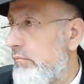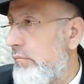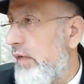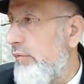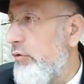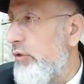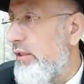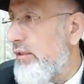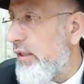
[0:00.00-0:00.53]

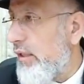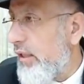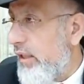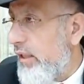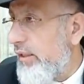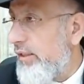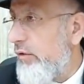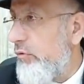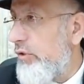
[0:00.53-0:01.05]

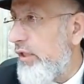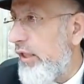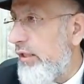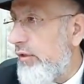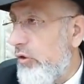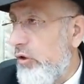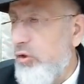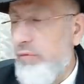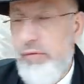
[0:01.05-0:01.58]
Avodazara, Gilou
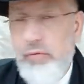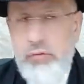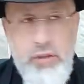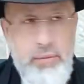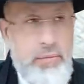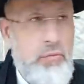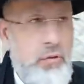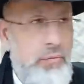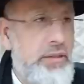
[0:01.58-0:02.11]
Yarayot,
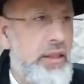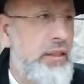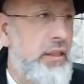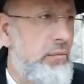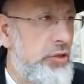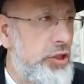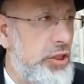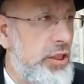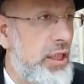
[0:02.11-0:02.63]
Damim, comme ça dit la
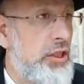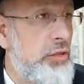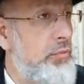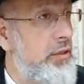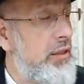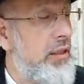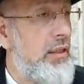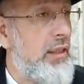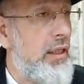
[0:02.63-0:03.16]
Mishnah,
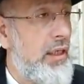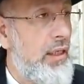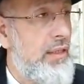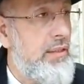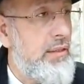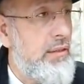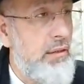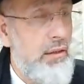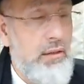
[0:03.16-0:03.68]
Shmita
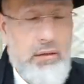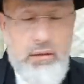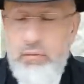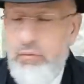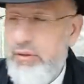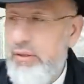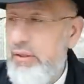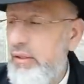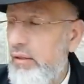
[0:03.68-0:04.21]
hein,
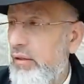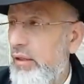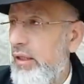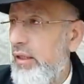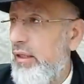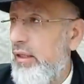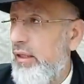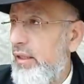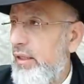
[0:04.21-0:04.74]
aussi euh,
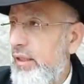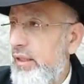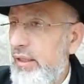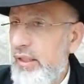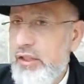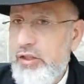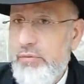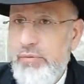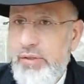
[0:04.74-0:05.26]
la,
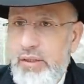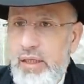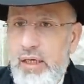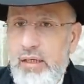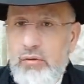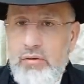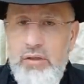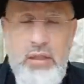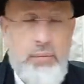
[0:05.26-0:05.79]
la
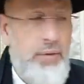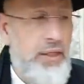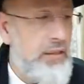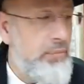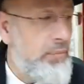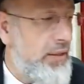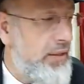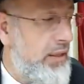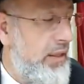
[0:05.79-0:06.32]
quand elle n'est pas
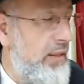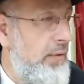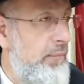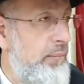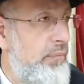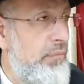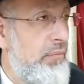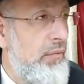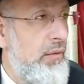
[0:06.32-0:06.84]
respectée,
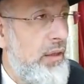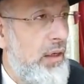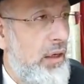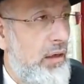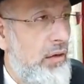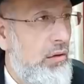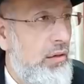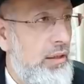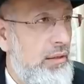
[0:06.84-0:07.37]

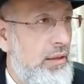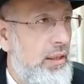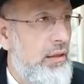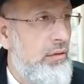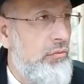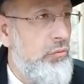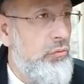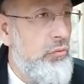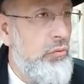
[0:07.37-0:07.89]
alors la
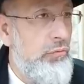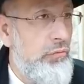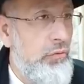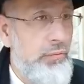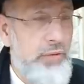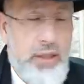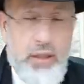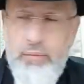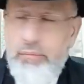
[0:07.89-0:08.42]
terre nous
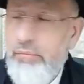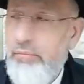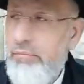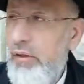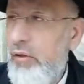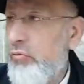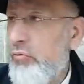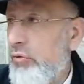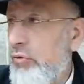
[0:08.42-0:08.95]
vomira.
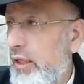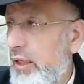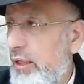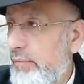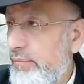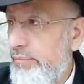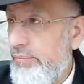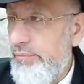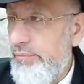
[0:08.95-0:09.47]
Mais en tout cas,